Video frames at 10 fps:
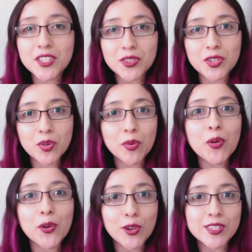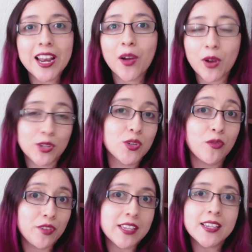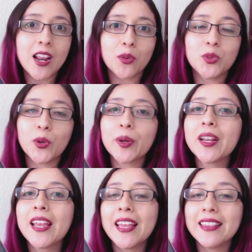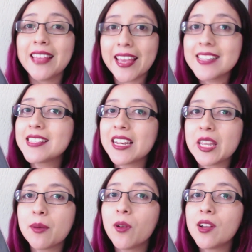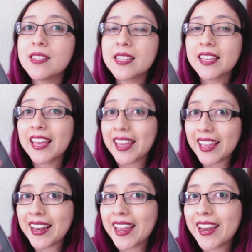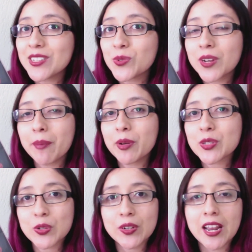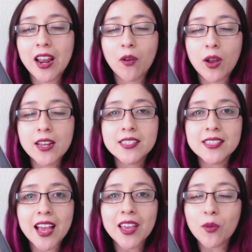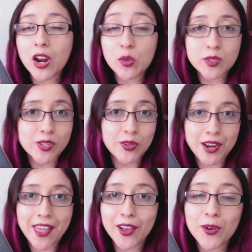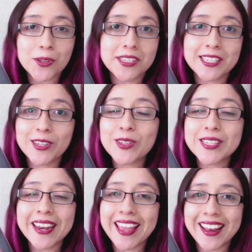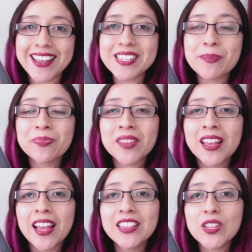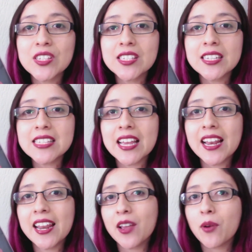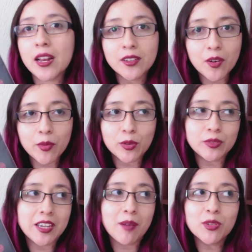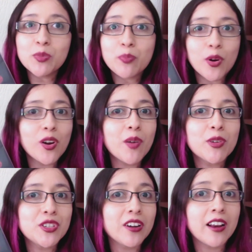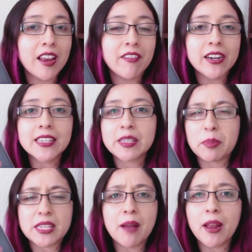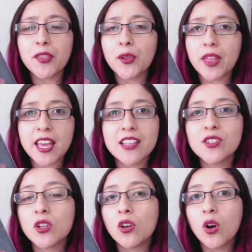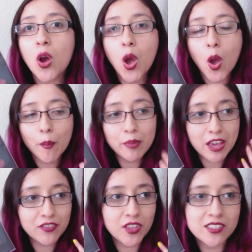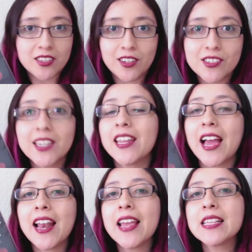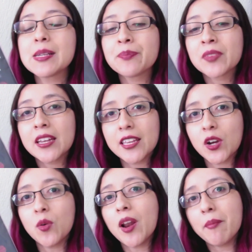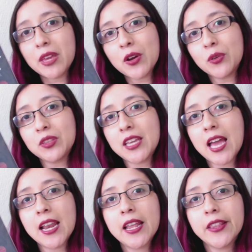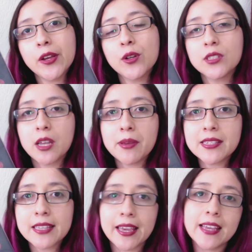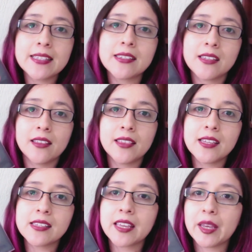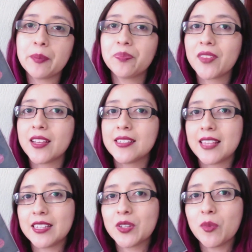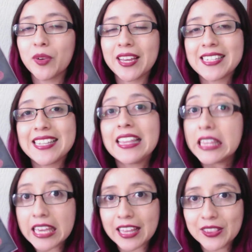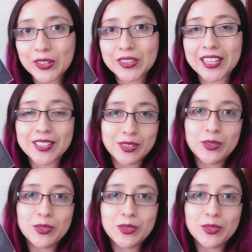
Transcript: una situación muy curiosa la cual nos confiesa el autor de este libro es de que él es una persona la cual está igual obsesionada con los asesinos seriales. Entonces él era igual como, digamos, un poco como John Clever, que se pasaba hablando de eso, viendo asesinos seriales. Y llegó un amigo un día y le dijo, ¿sabes qué? Si sientes que estás como que excediéndote